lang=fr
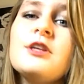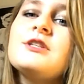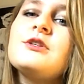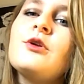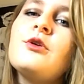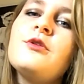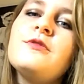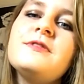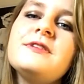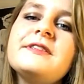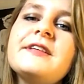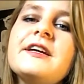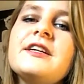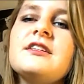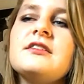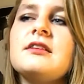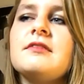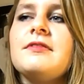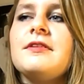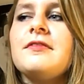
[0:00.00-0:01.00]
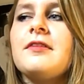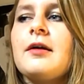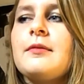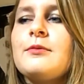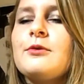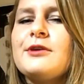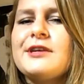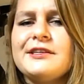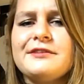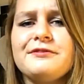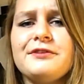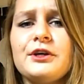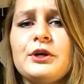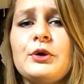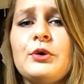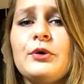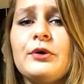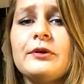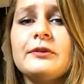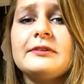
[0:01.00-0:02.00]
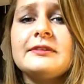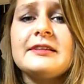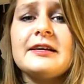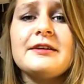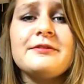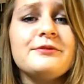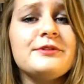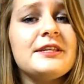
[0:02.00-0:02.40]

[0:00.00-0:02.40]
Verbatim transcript: sur le visage, ça fait vraiment effet colanta.